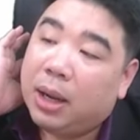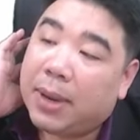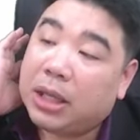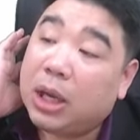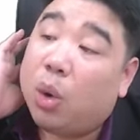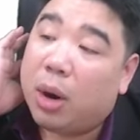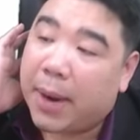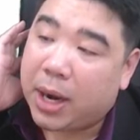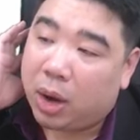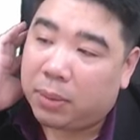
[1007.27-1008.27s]
เป็นที่คนไป
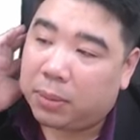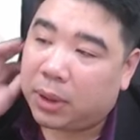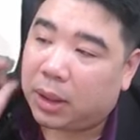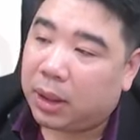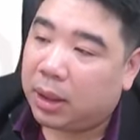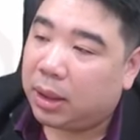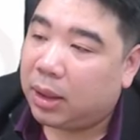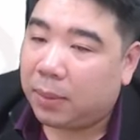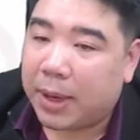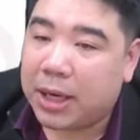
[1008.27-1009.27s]
เนาะ เออ
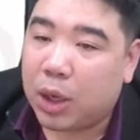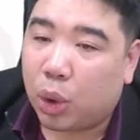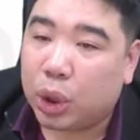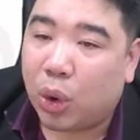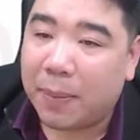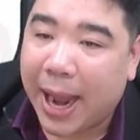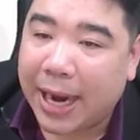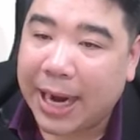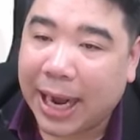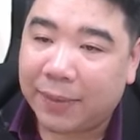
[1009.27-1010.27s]
เป็นที่คนคนไป
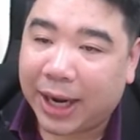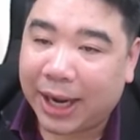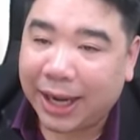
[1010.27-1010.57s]
นะครับนะ